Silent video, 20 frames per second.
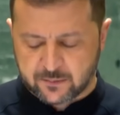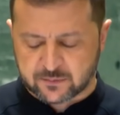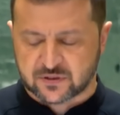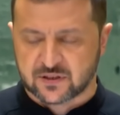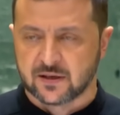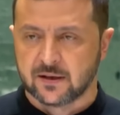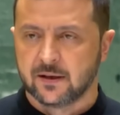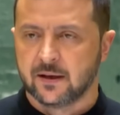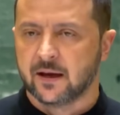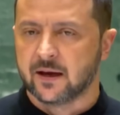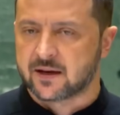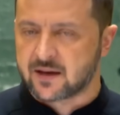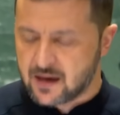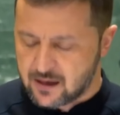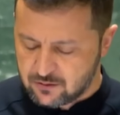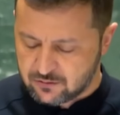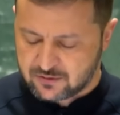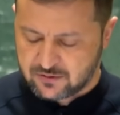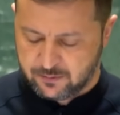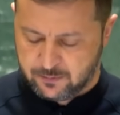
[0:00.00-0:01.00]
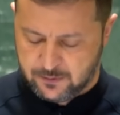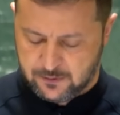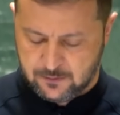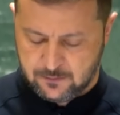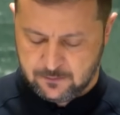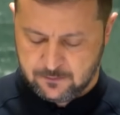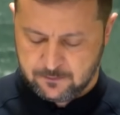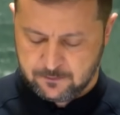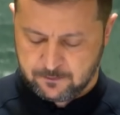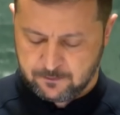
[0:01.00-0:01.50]
về tội ác chiến tranh
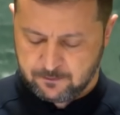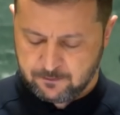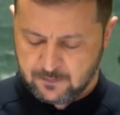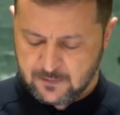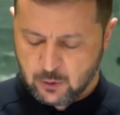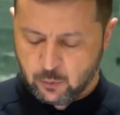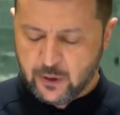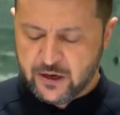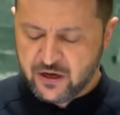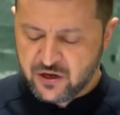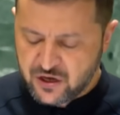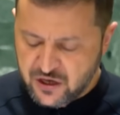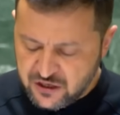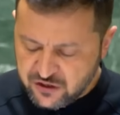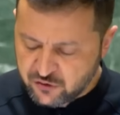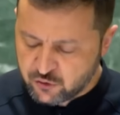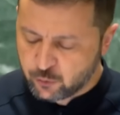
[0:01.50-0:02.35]
phải chịu trách nhiệm.